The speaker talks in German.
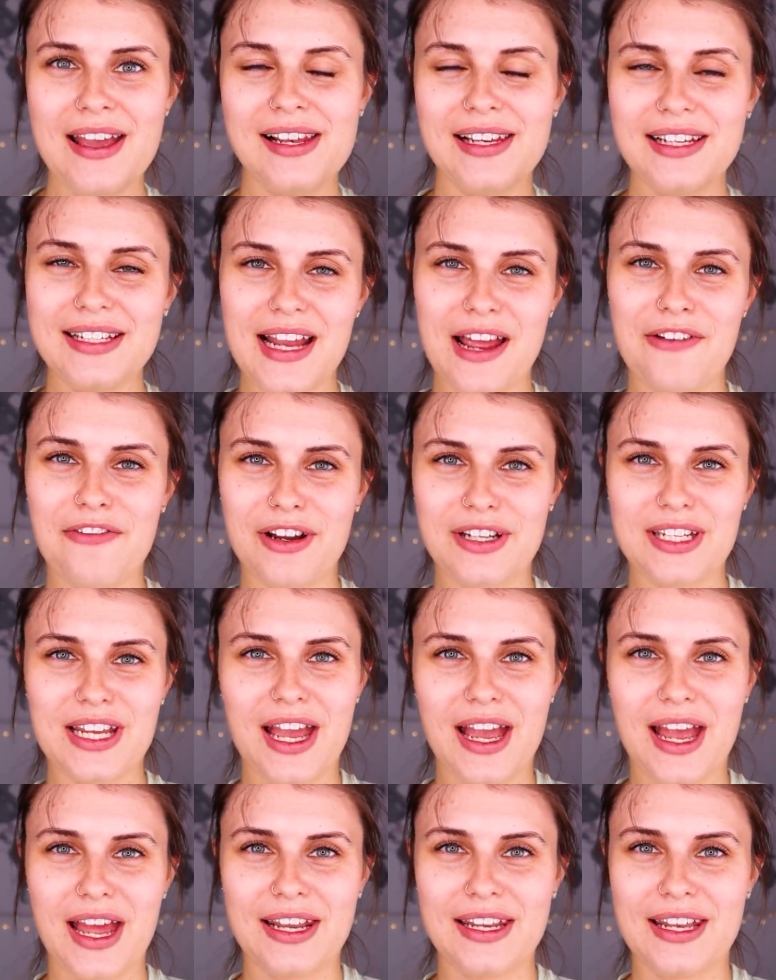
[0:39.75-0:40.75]
Liegt einfach
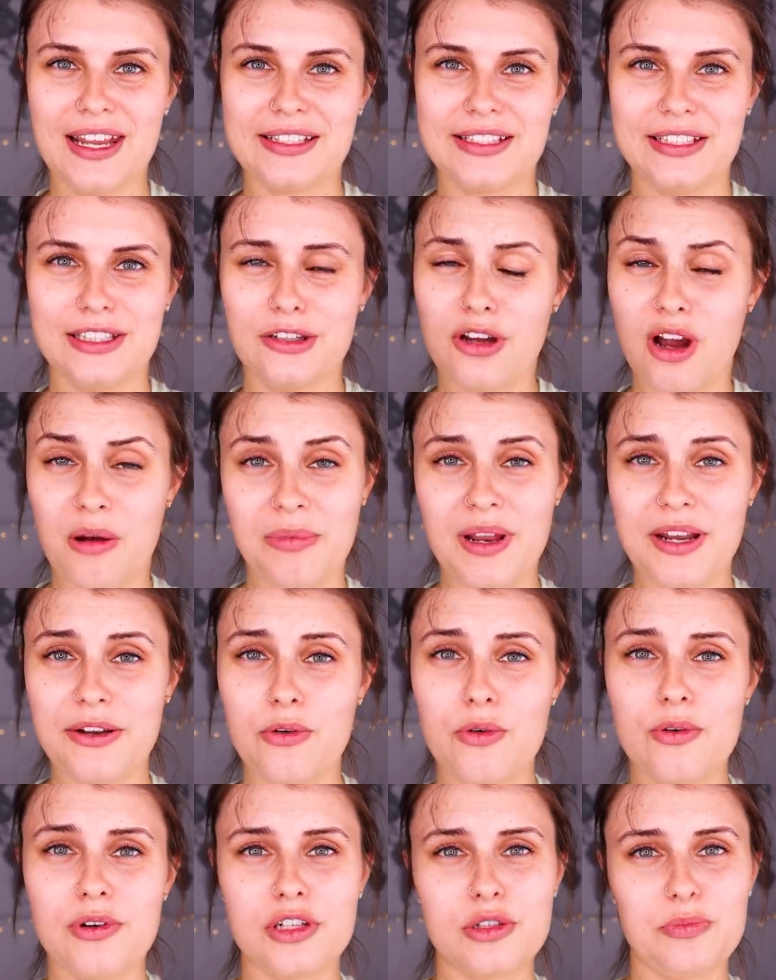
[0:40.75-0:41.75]
daran, dass ich komplett
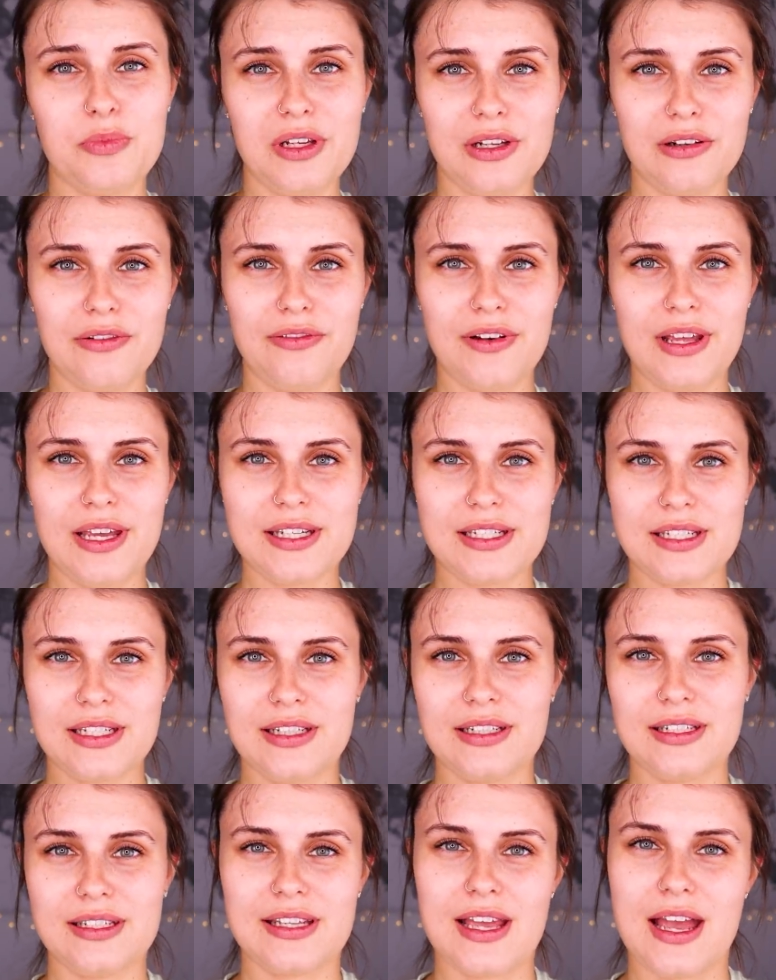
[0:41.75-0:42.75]
ohne Spiegel
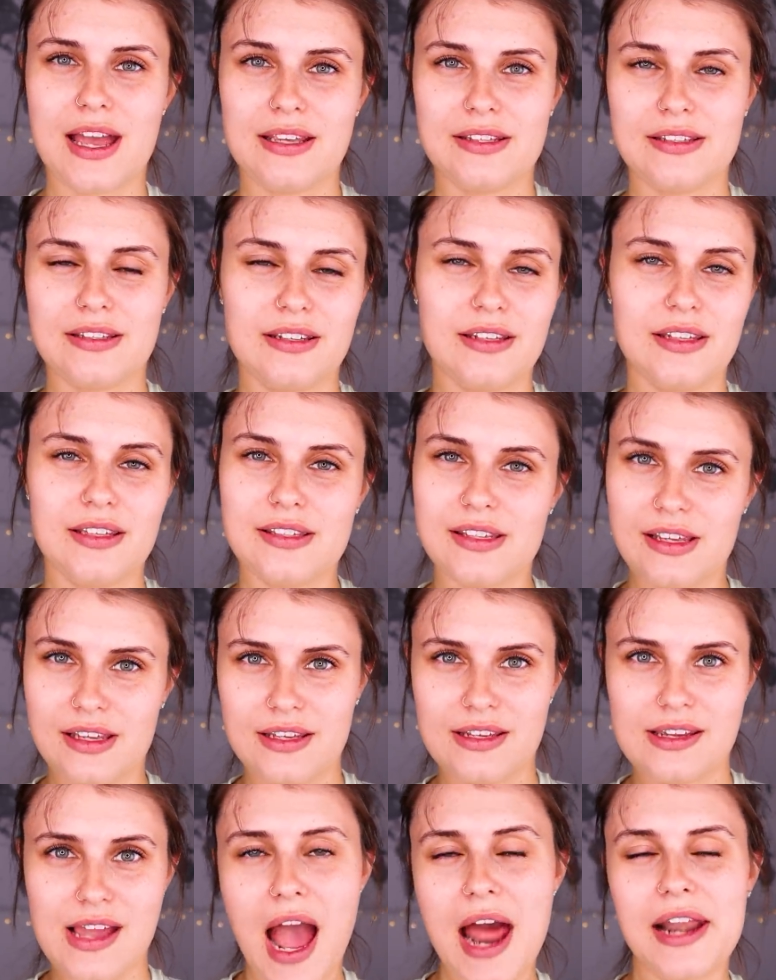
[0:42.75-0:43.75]
flechte. Das heißt, ich
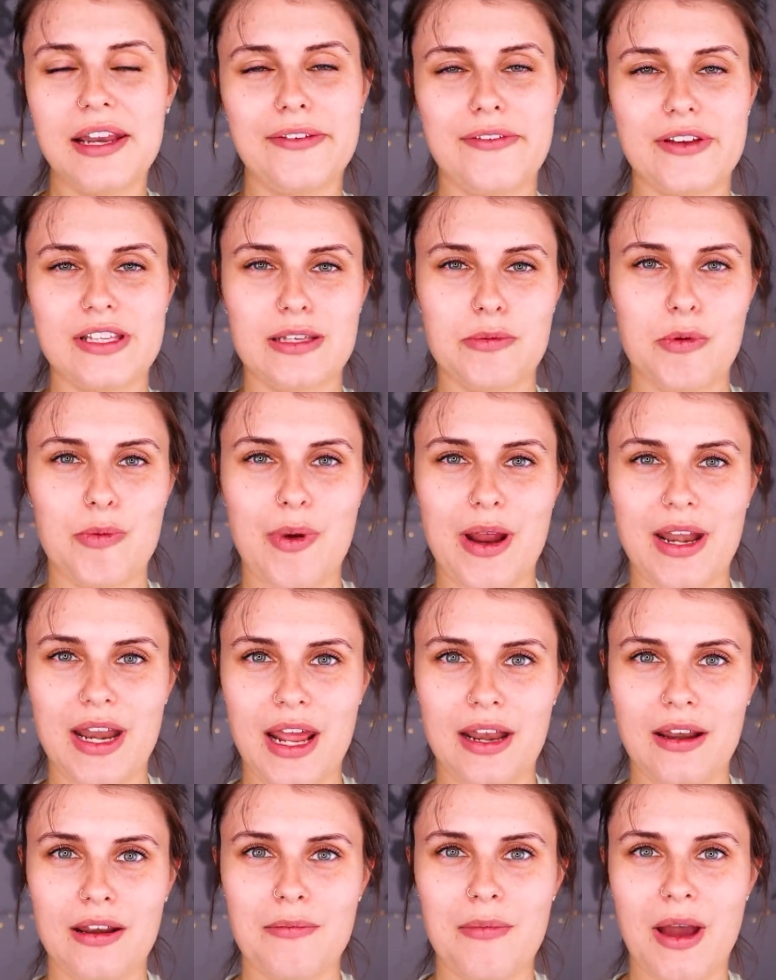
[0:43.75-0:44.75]
sehe gar nicht, was ich mit meinen
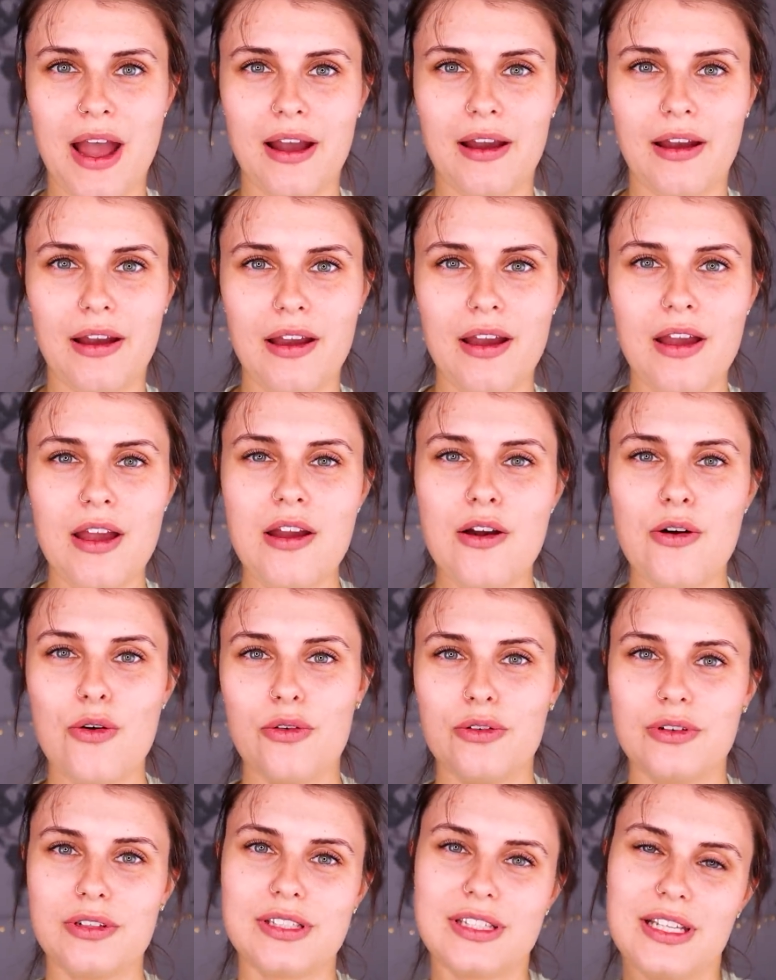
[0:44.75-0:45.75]
Händen mache
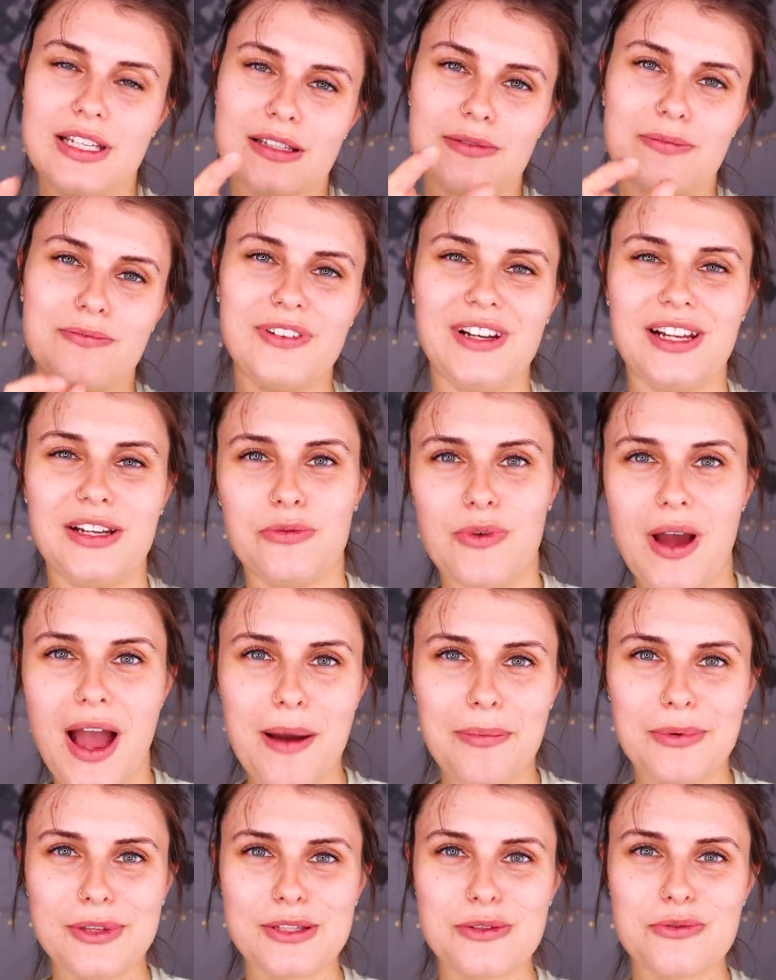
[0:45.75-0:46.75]
und sehe es vielleicht
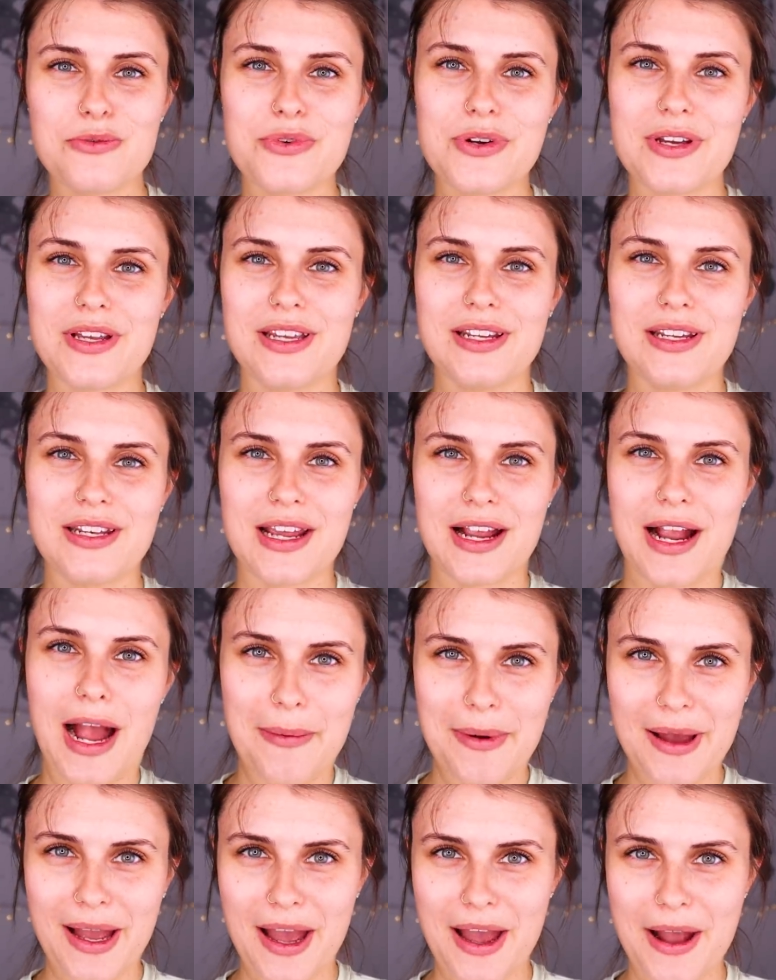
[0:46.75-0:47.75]
nur ab und zu in der
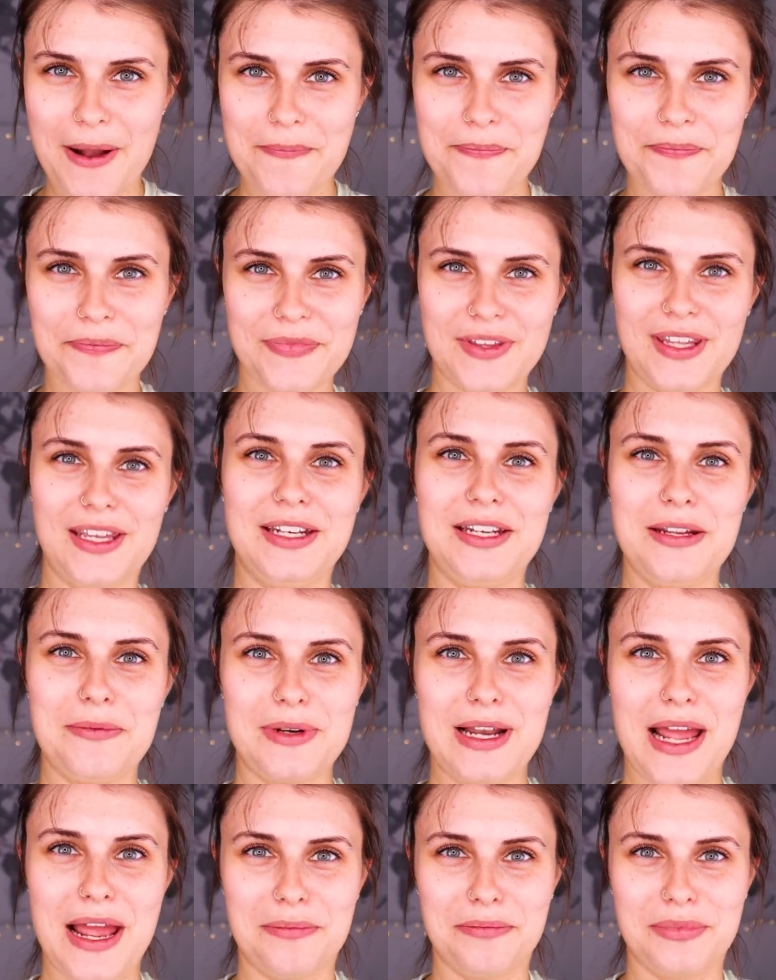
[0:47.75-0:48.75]
Kamera, in
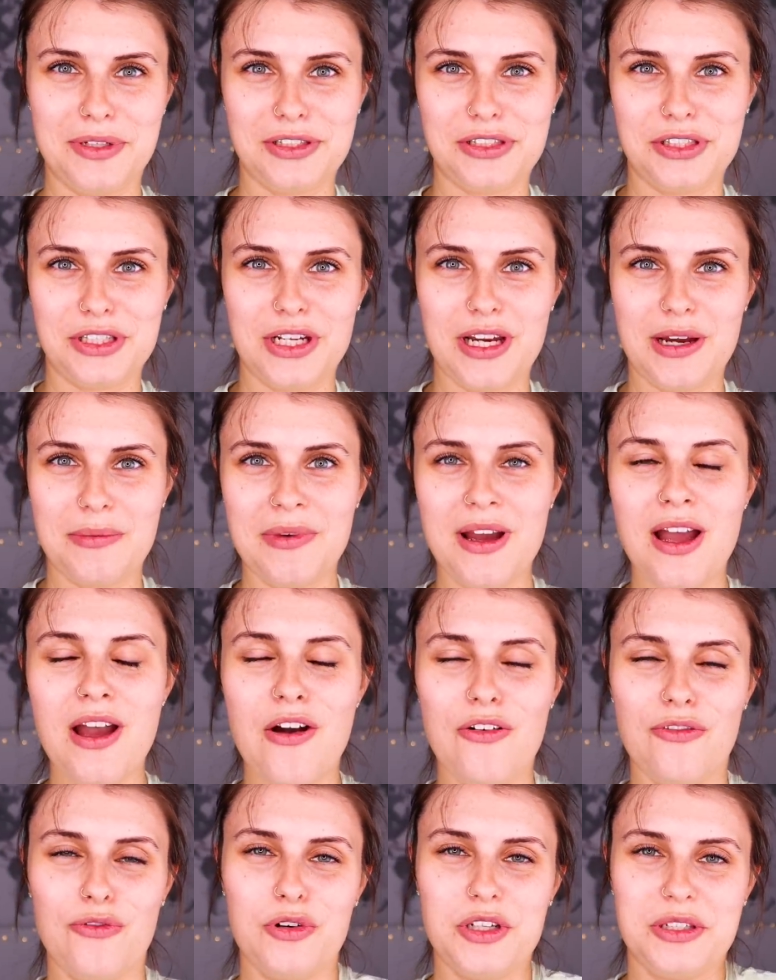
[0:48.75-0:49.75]
dem kleinen Bildschirm,
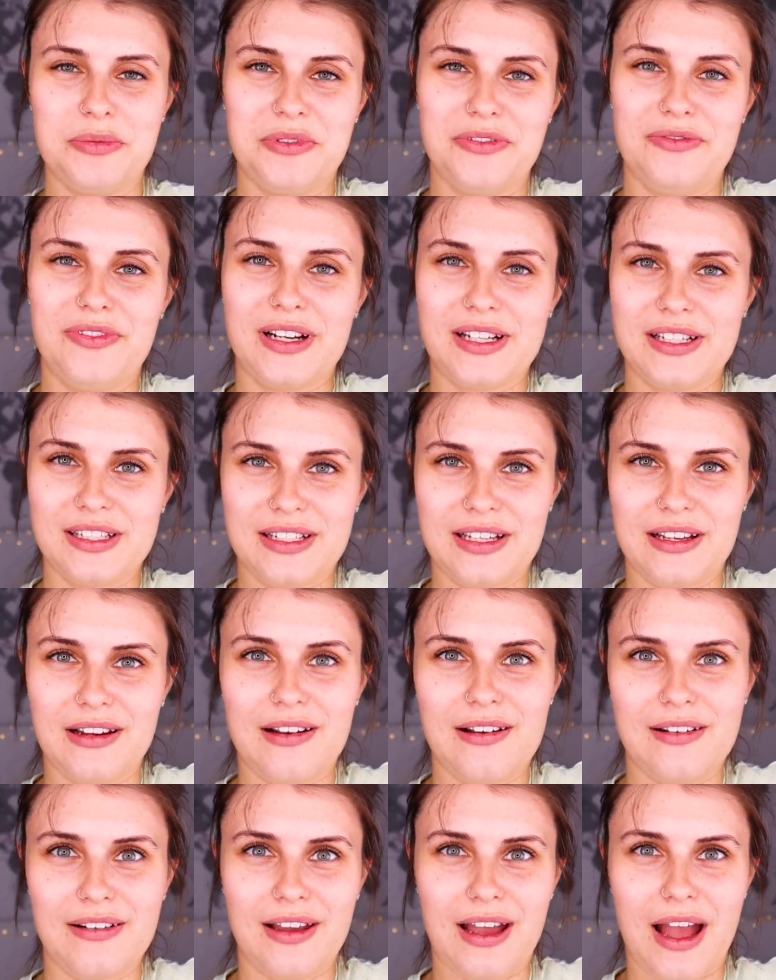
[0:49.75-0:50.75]
wo ich mich wirklich
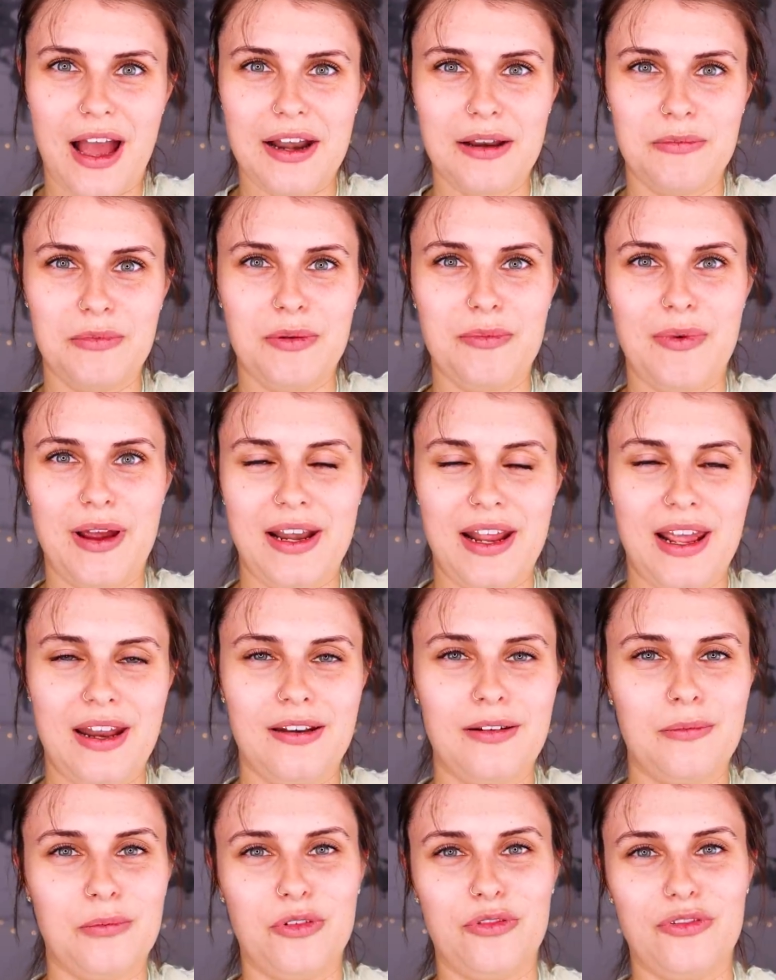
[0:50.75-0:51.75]
gerade mit meinen
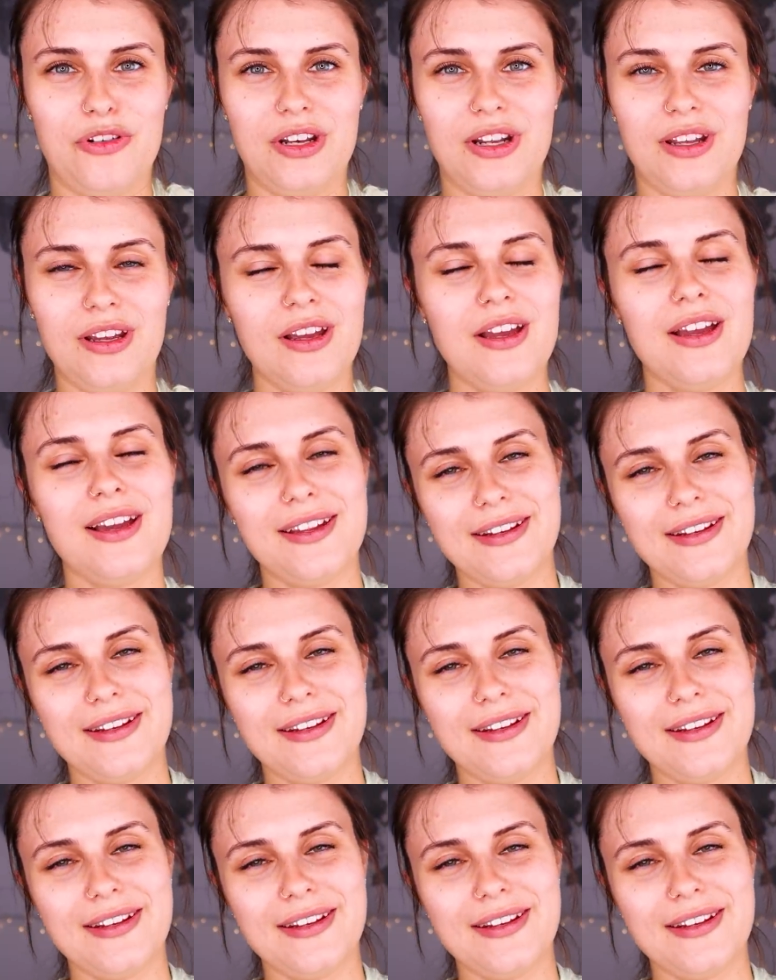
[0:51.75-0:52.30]
Händen befinde.